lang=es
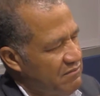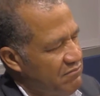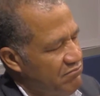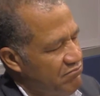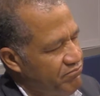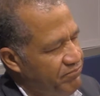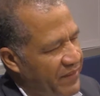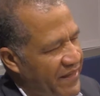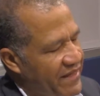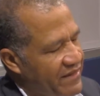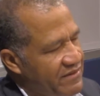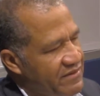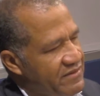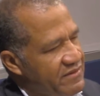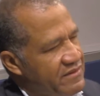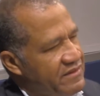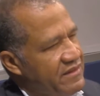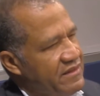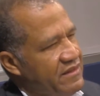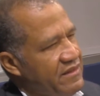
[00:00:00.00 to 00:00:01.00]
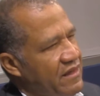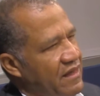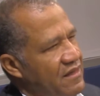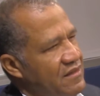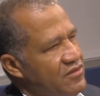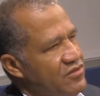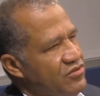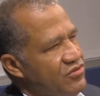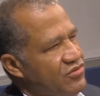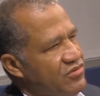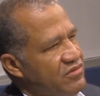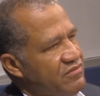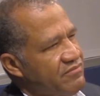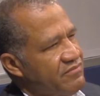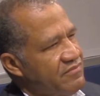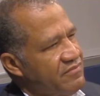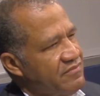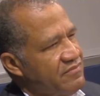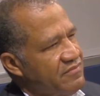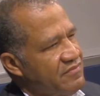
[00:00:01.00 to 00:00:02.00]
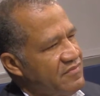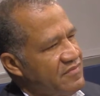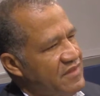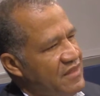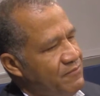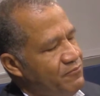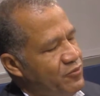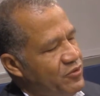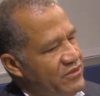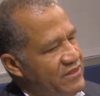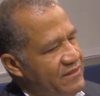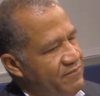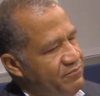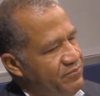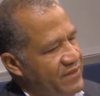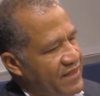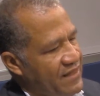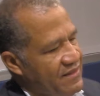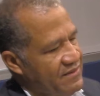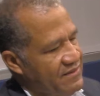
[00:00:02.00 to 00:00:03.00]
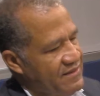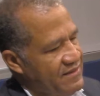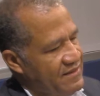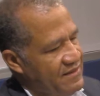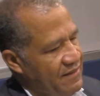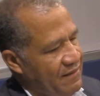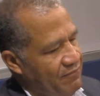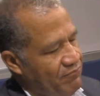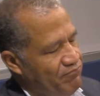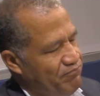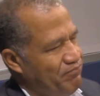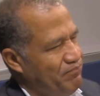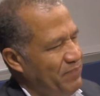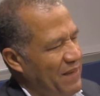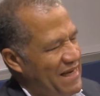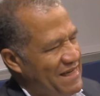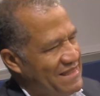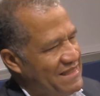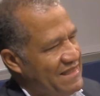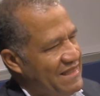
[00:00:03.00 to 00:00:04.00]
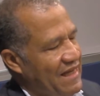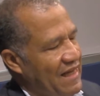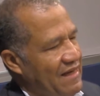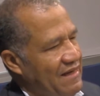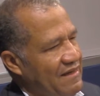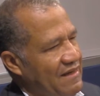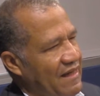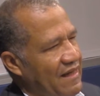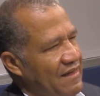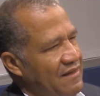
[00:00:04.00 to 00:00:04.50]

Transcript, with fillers: 20 eh, años de puesta en práctica parcial.